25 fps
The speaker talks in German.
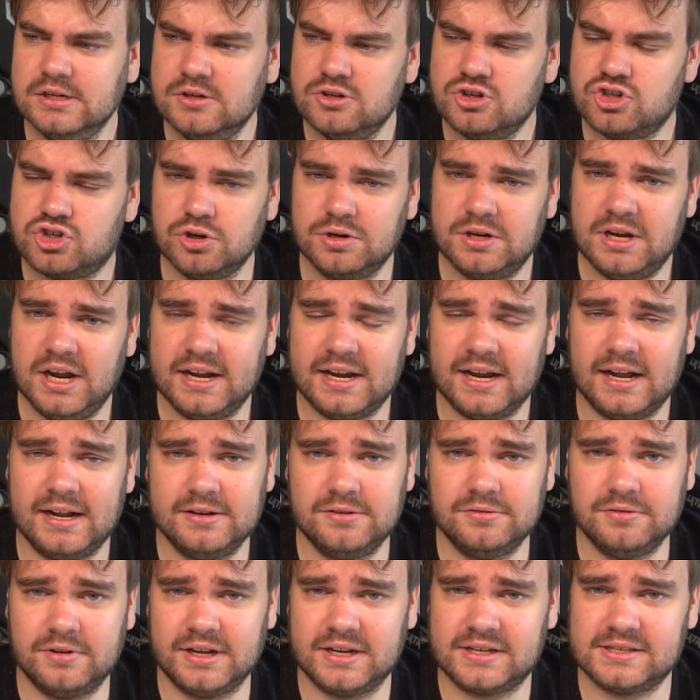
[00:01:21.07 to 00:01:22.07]
Stuttgart
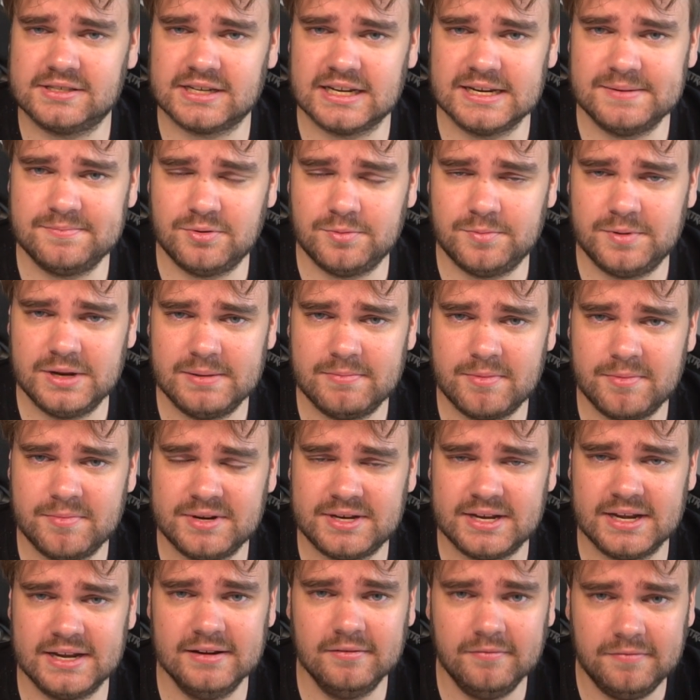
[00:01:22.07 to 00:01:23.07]
hat noch extrem Probleme
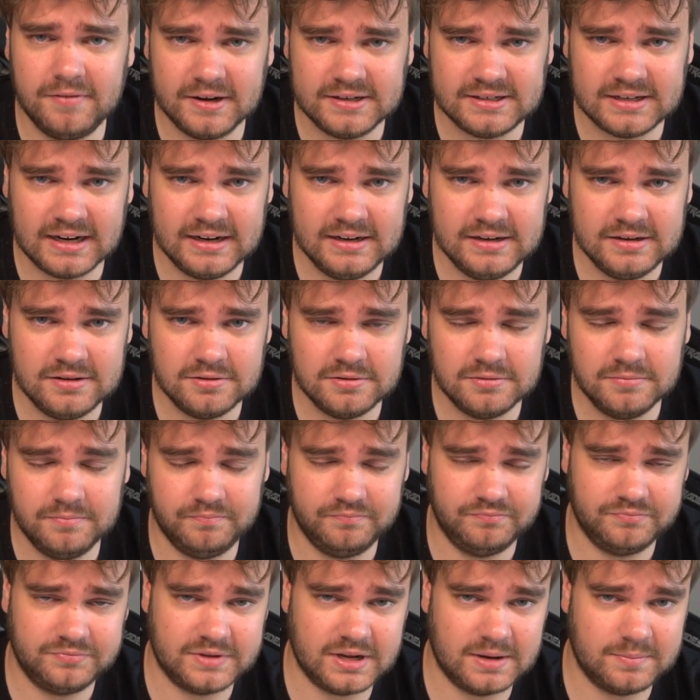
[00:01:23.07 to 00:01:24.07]
mit der
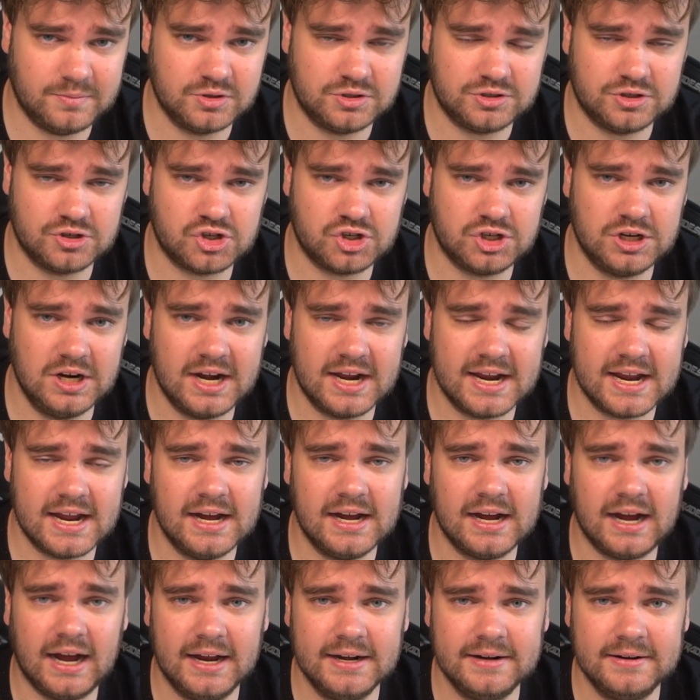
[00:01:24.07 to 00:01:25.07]
Innenverteidigung. Da musste Stiller
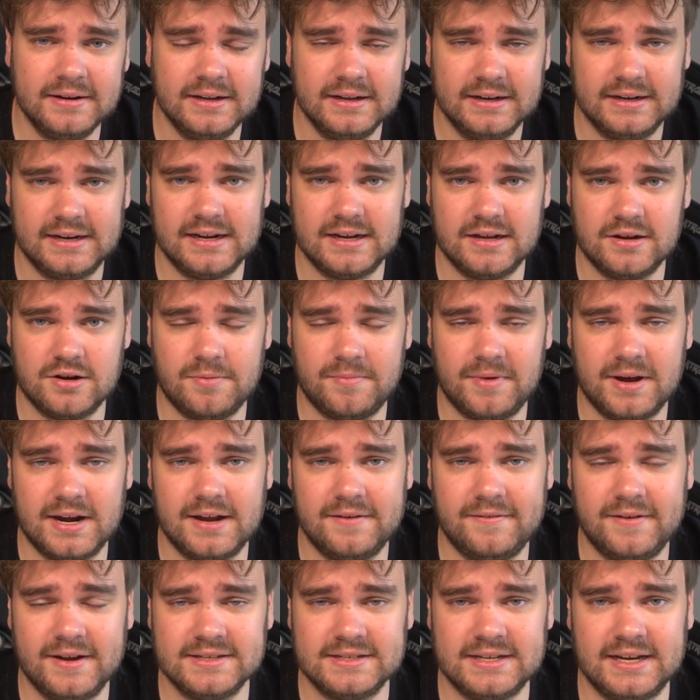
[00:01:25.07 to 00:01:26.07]
ja ran, der
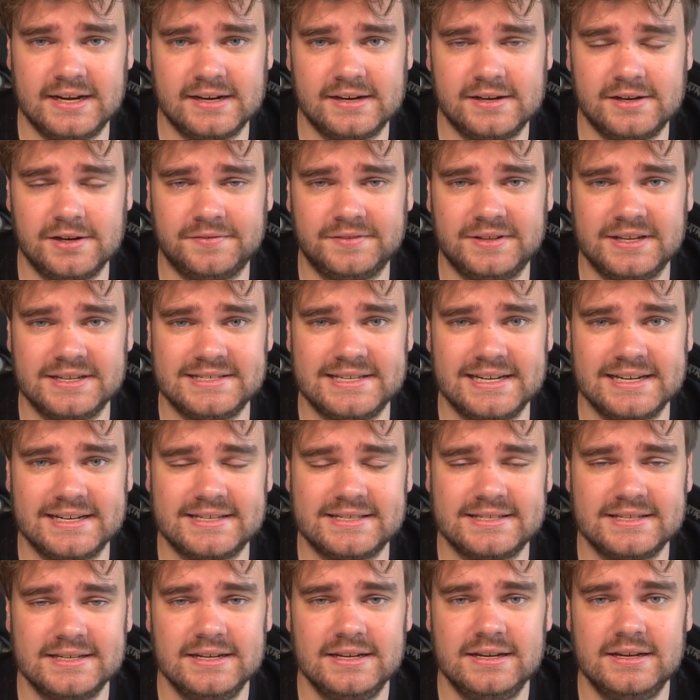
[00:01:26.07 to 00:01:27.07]
normalerweise eigentlich auf der
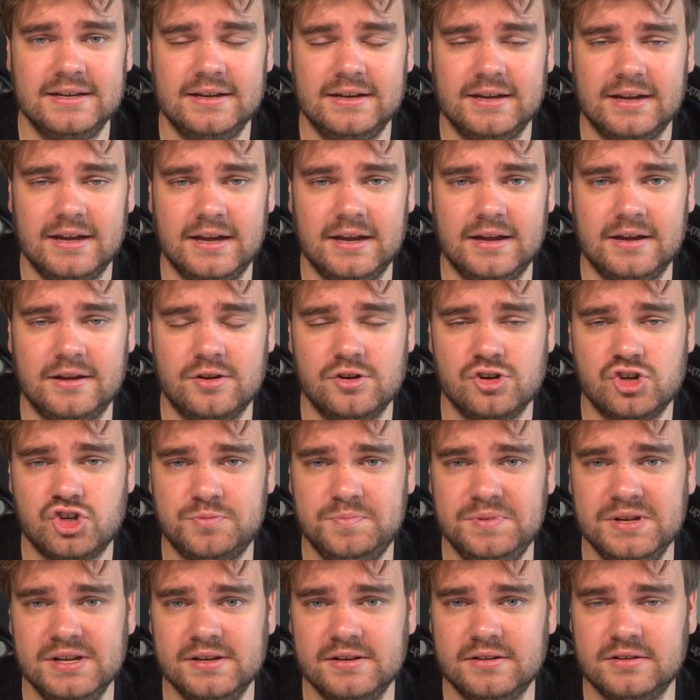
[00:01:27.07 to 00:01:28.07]
6 äh,
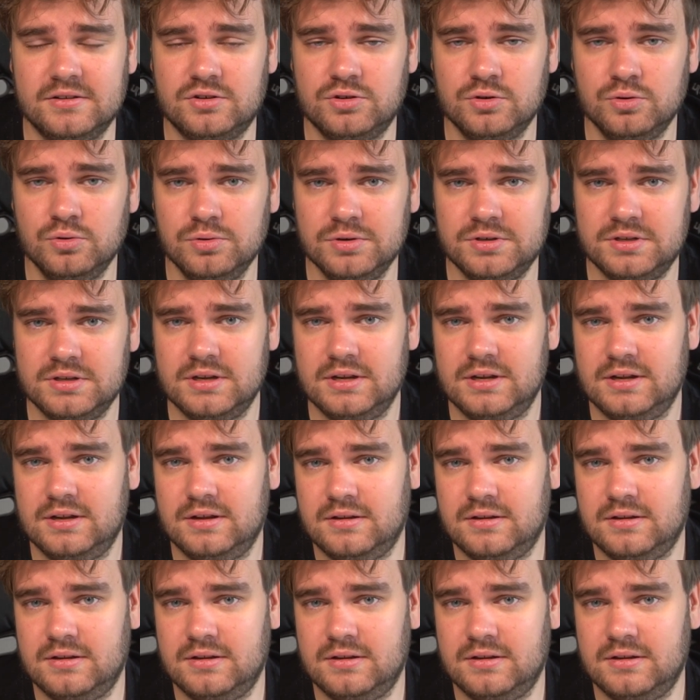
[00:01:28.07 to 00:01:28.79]
spielen tut.